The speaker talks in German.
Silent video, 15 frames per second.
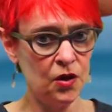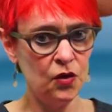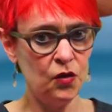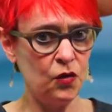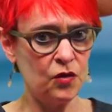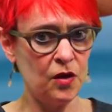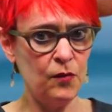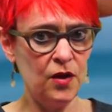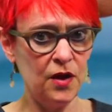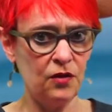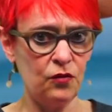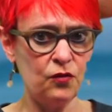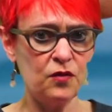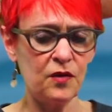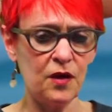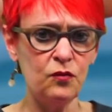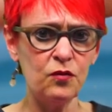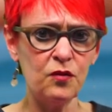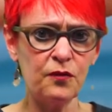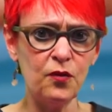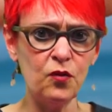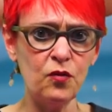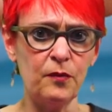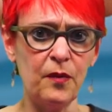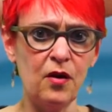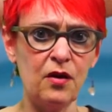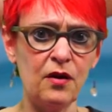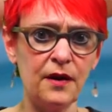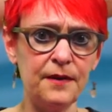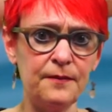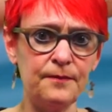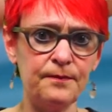Oder mal einen größeren Ausflug machen.